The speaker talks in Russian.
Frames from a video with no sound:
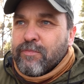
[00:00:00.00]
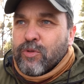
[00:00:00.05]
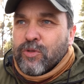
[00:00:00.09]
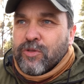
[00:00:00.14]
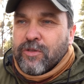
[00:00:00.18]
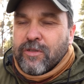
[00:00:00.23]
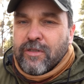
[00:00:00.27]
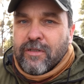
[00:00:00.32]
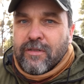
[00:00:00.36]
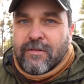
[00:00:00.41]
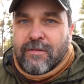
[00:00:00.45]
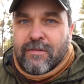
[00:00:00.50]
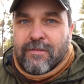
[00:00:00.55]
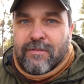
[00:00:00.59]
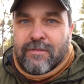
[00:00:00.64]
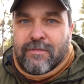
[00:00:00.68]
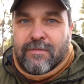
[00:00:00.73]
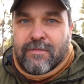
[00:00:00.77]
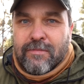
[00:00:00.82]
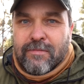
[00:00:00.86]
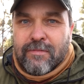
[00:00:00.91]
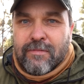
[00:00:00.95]
просто
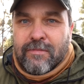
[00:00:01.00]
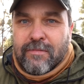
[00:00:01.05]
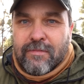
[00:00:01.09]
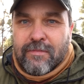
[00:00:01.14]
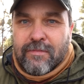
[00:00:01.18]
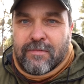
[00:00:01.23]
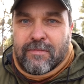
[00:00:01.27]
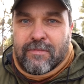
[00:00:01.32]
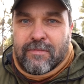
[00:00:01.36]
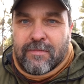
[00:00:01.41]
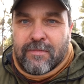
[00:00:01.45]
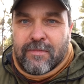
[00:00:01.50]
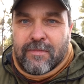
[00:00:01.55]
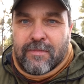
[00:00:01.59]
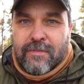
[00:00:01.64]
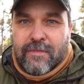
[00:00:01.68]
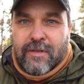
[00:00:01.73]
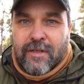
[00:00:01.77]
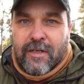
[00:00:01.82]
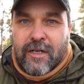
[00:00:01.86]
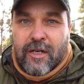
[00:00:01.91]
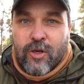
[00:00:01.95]

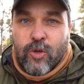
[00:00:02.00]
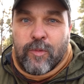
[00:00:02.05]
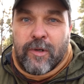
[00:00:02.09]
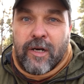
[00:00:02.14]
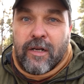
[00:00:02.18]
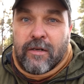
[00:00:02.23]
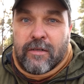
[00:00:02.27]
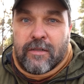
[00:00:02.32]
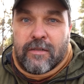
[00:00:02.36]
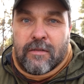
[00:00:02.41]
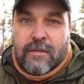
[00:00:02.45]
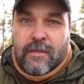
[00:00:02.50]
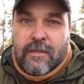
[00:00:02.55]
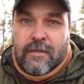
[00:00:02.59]
королем горы.